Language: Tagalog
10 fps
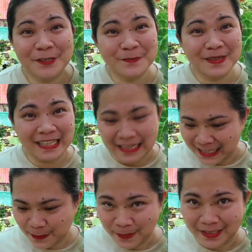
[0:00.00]
ko
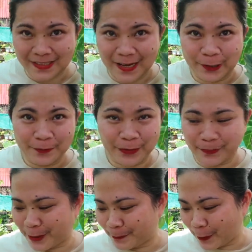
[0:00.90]
magla-last pot na ako,
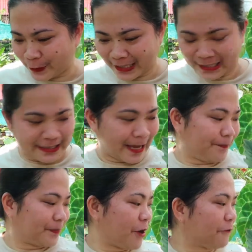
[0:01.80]
pero meron pa ako nakita.
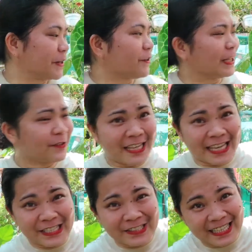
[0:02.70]
I-offer ko ito sa
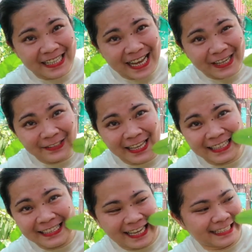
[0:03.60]
inyo, si Dragon
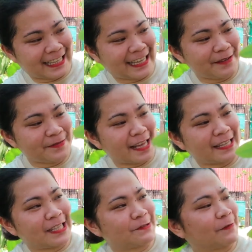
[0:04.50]
Head natin. I'm
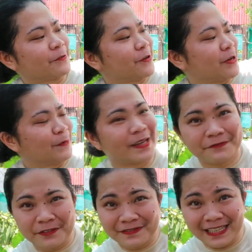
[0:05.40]
selling this one for only
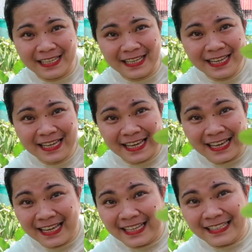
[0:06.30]
150
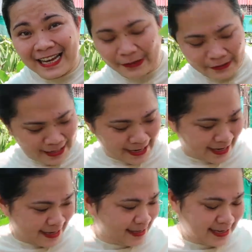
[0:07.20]
Dragon
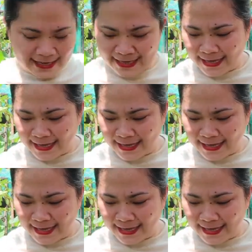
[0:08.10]
Head.